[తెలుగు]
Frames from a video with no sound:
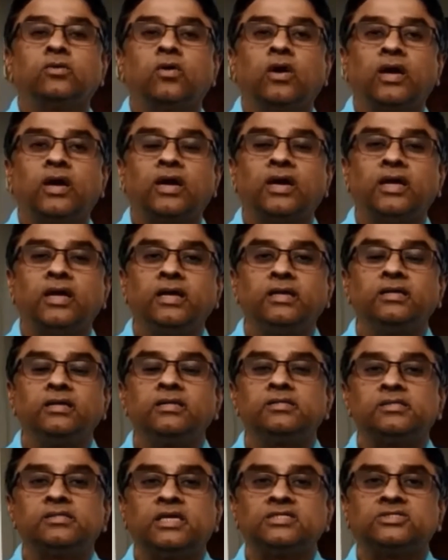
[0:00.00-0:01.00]
గురువారెడ్డి
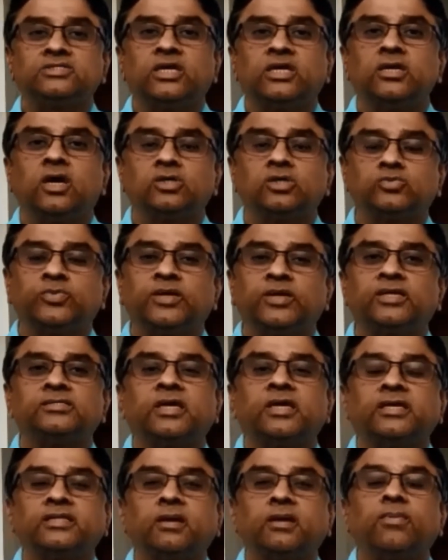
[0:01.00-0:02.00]
సన్షైన్ హాస్పిటల్స్
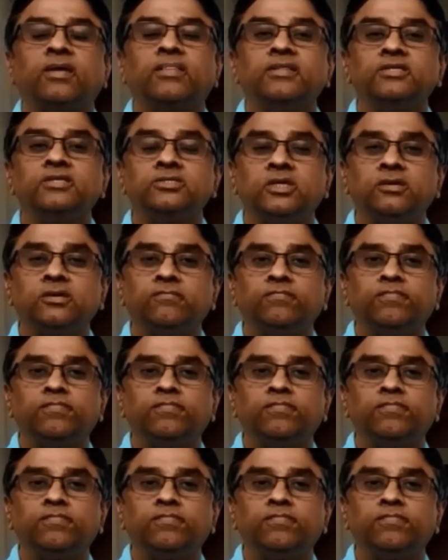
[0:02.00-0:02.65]
హైదరాబాద్ నుంచి